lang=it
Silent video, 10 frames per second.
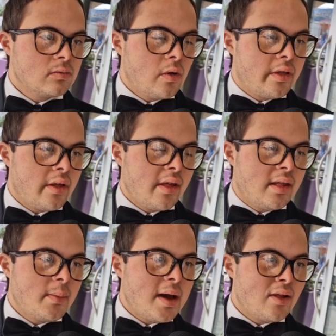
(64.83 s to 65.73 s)
questa
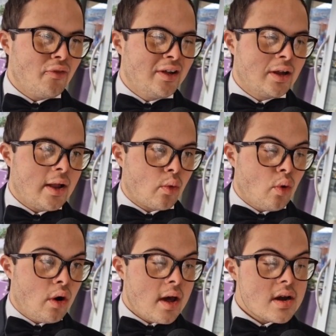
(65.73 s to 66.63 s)
settimana ho finito la
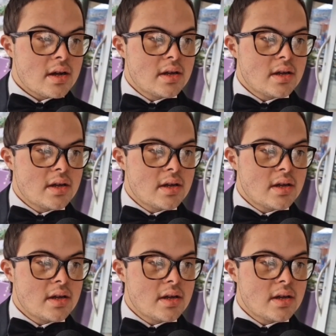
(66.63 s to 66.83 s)
scuola,